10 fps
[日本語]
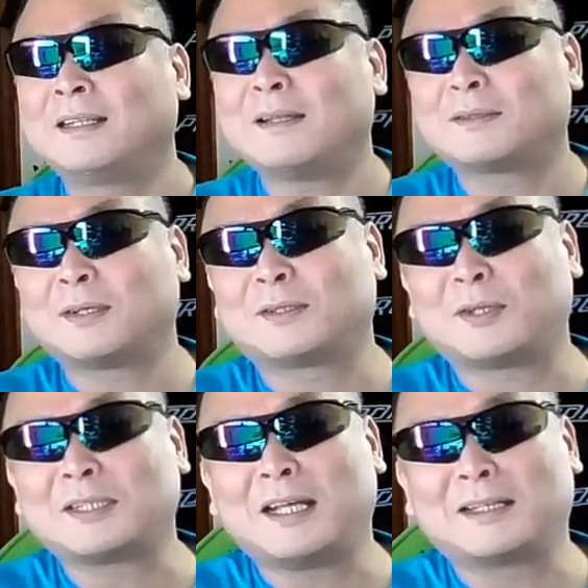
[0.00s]
であのその木
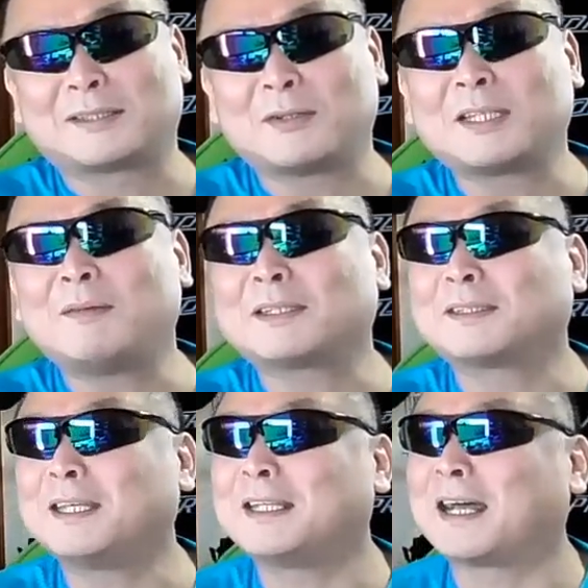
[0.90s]
戸さん木戸さんは
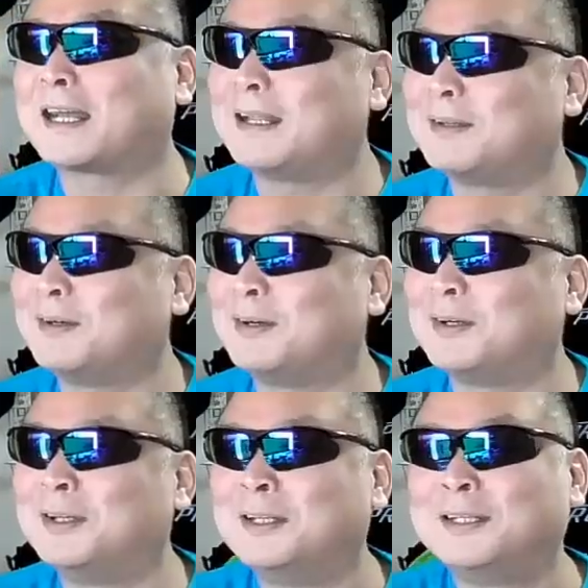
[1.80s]
すげえなんかあ
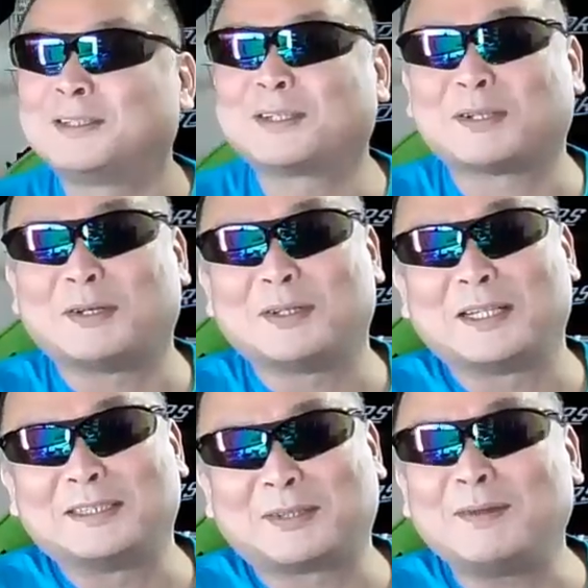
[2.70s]
のちょっと
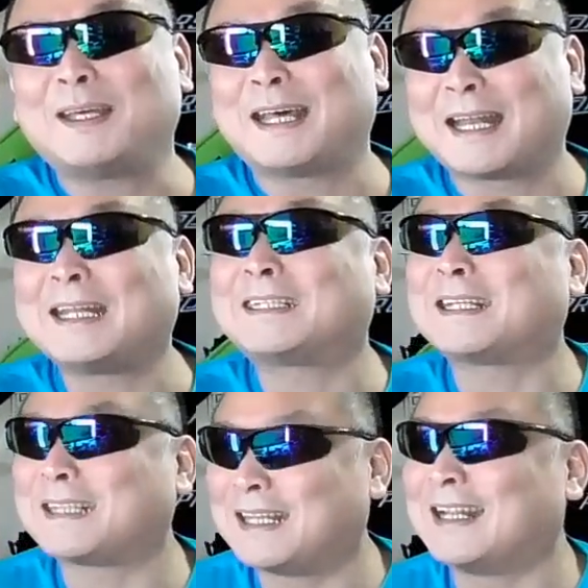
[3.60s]
それがやられ
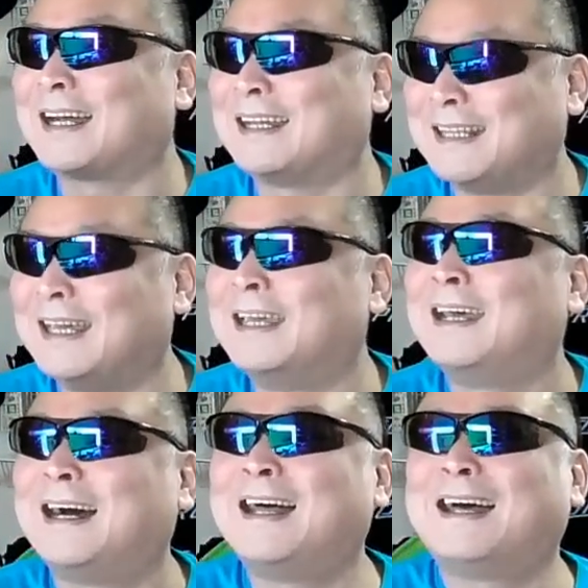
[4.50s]
ちゃったねなんかね。
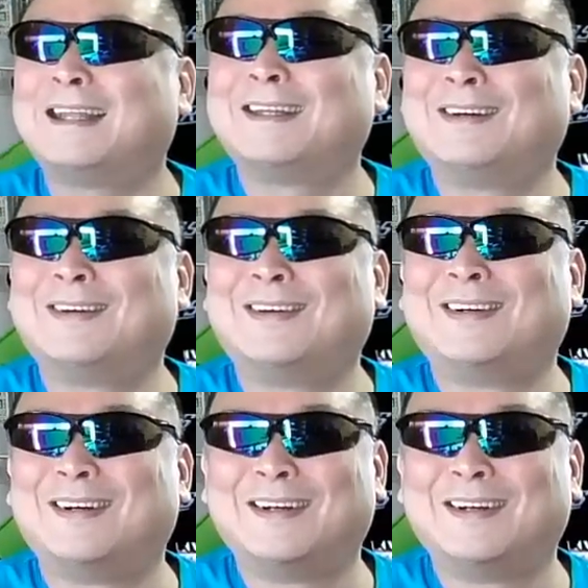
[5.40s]
あの